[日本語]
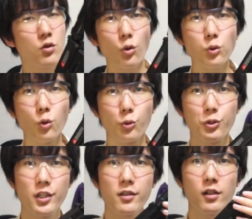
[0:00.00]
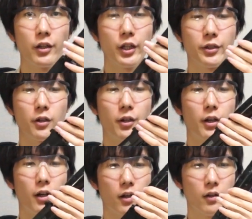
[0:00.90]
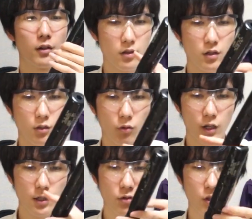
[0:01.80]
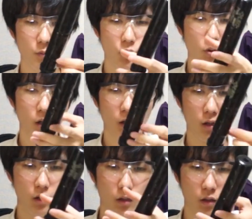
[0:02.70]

ちょっと音静かになったかな。じゃあこれ外してみようか。